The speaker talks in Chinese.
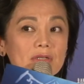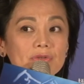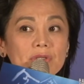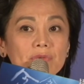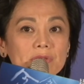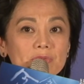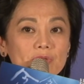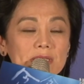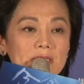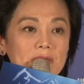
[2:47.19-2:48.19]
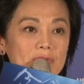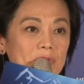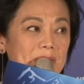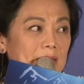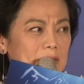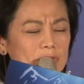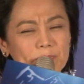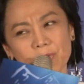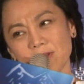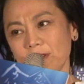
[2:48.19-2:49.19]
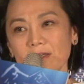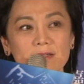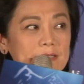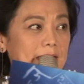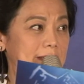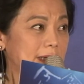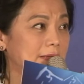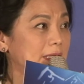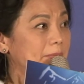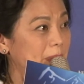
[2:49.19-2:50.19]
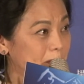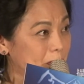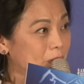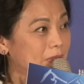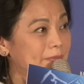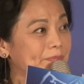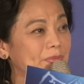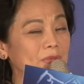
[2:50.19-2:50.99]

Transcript: 所以为什么最近我们大家都不停的在三地奔波？